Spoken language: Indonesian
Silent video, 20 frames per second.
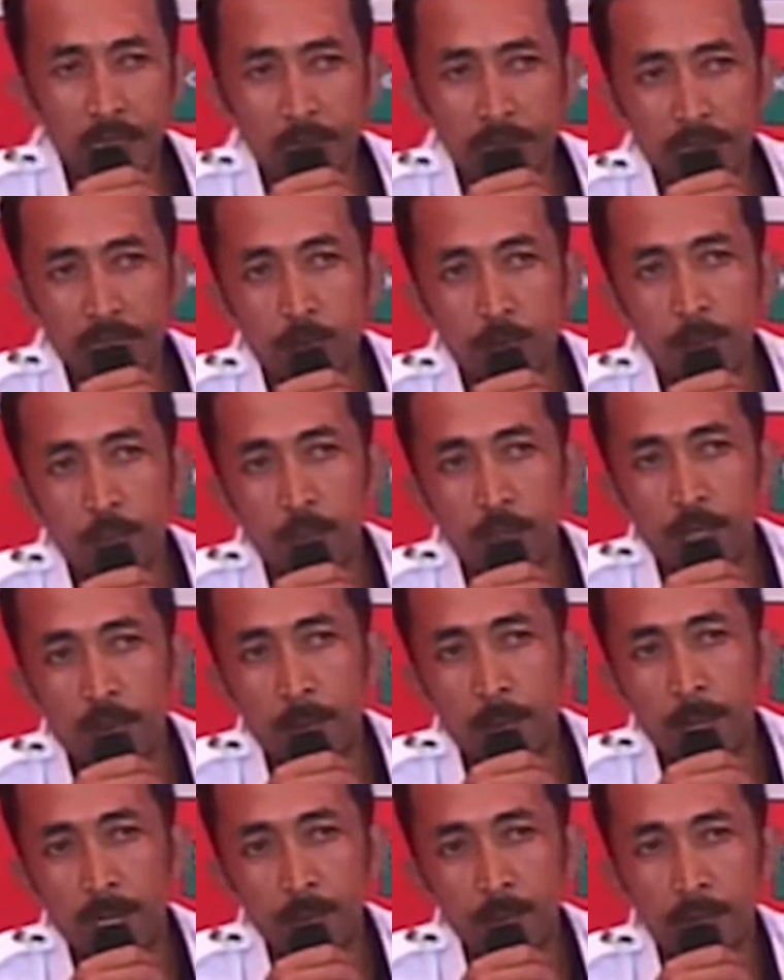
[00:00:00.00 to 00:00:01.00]
desa Bonto
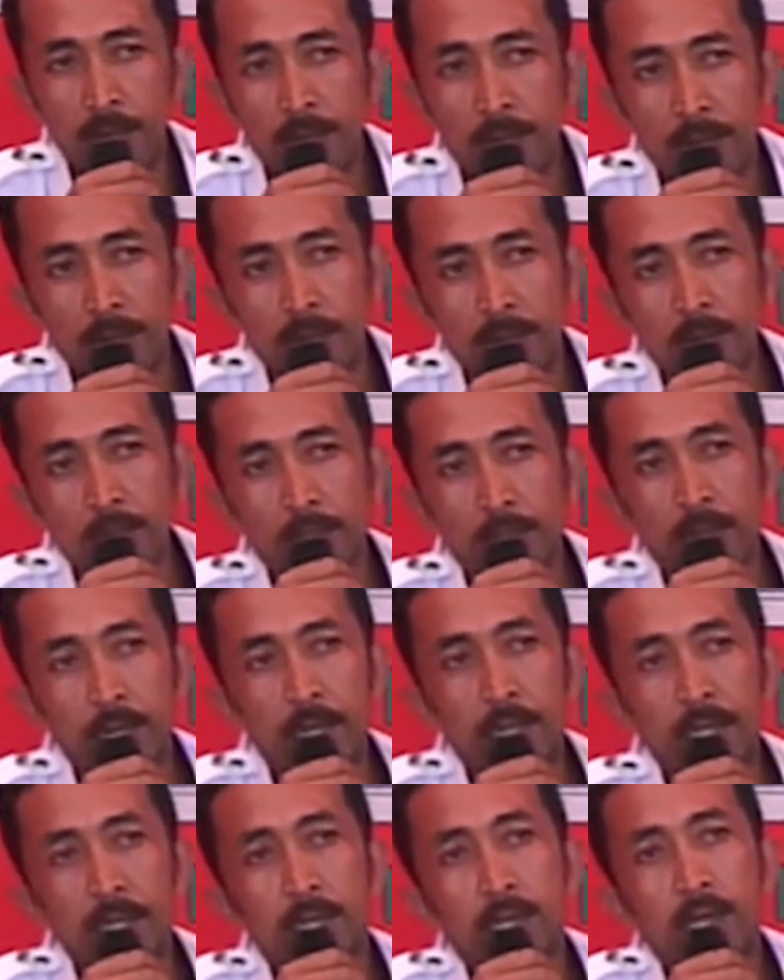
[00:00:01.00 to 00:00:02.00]
Salamat dimekarkan
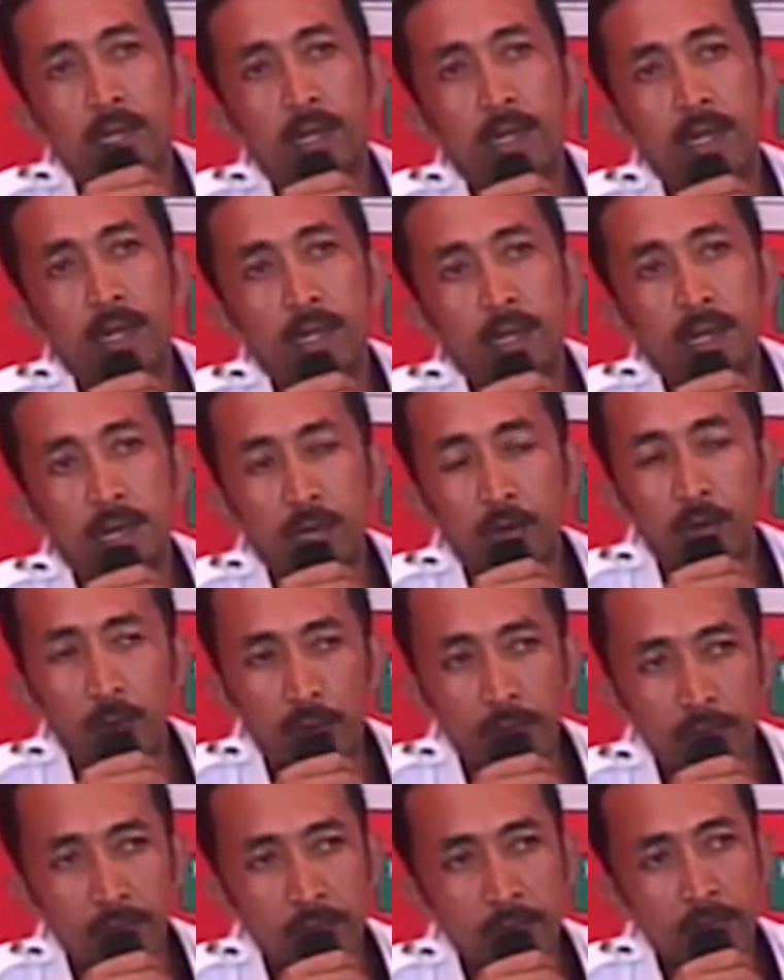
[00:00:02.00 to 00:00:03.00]
menjadi uh, dua
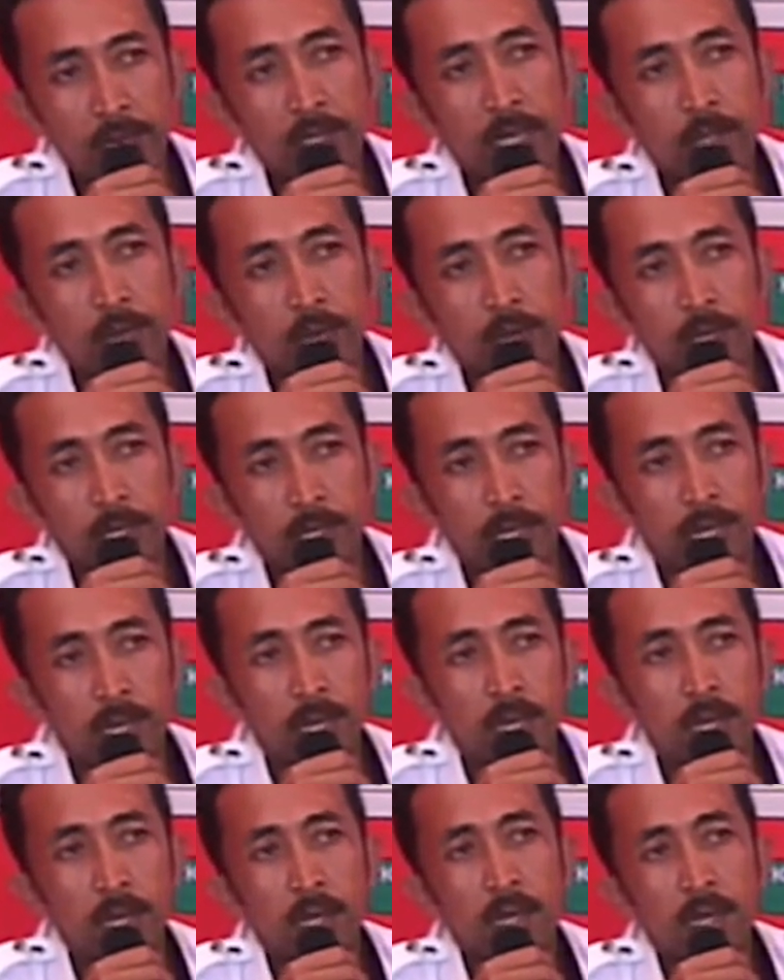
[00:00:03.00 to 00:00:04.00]
desa yaitu desa
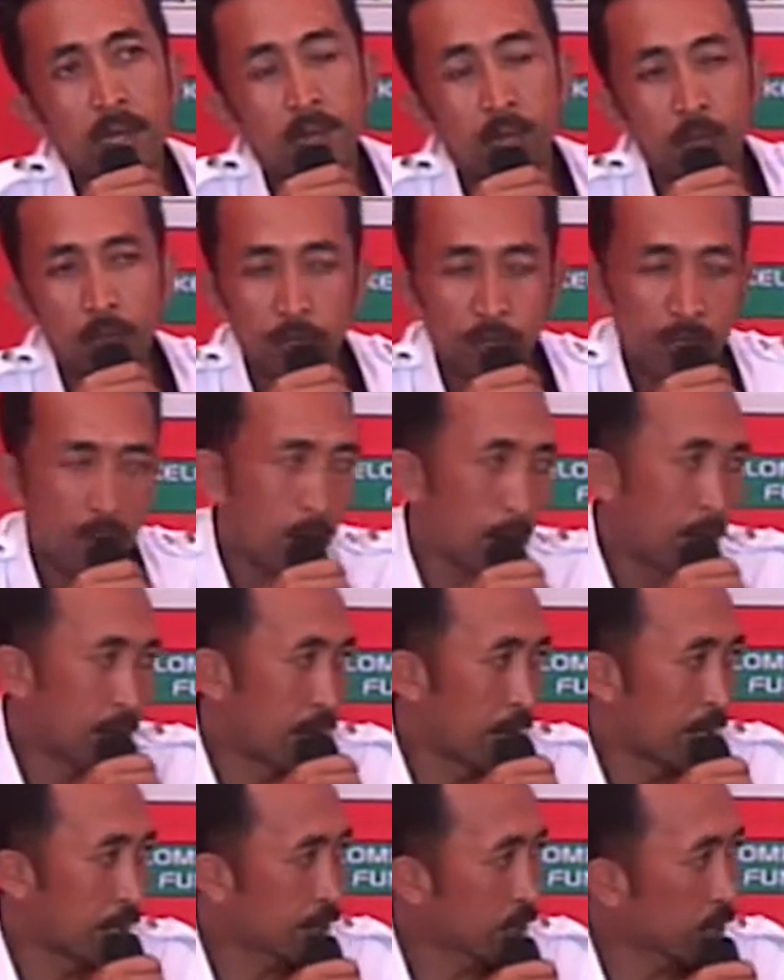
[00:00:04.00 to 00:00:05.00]
Bonto Salamat
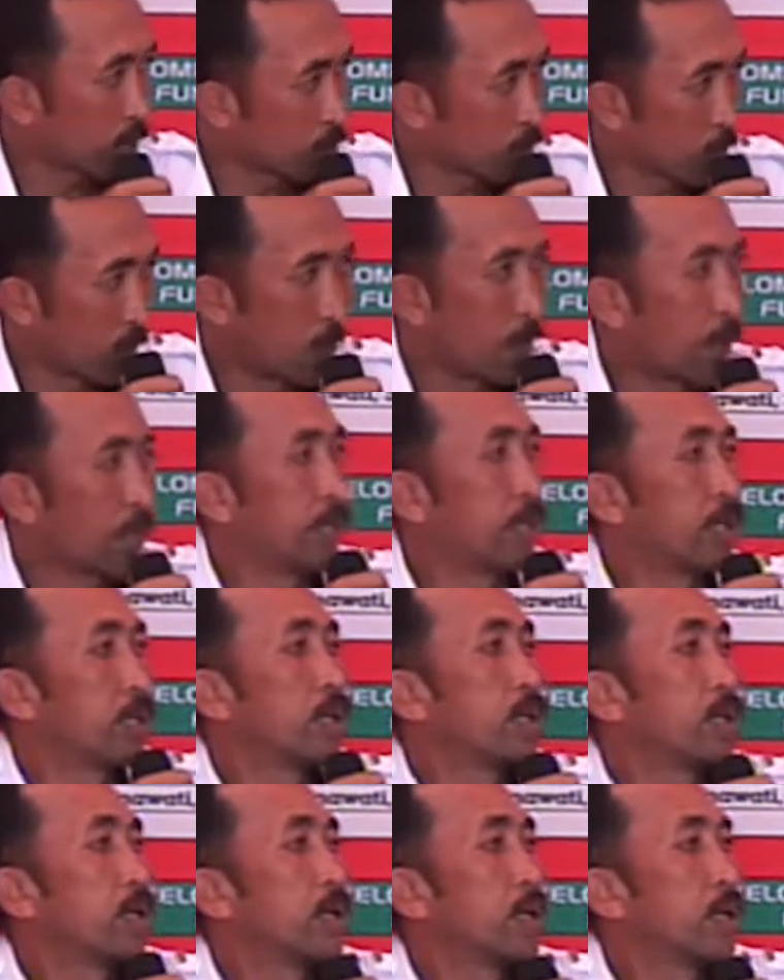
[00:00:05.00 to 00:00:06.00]
dan desa Baji.
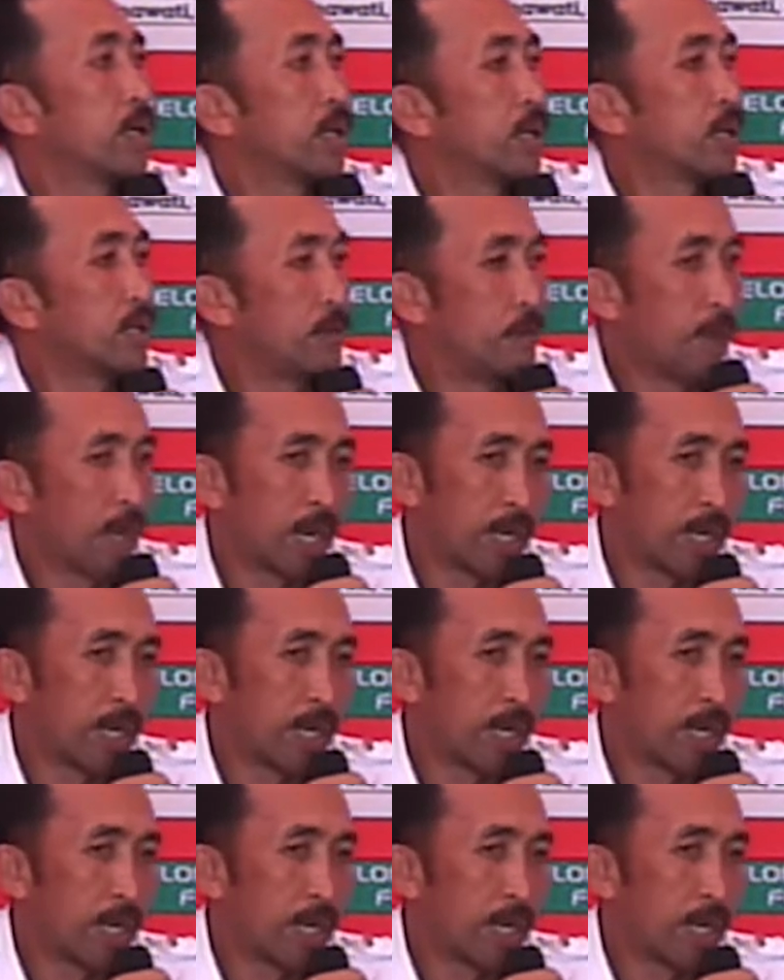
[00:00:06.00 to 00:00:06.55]
di mana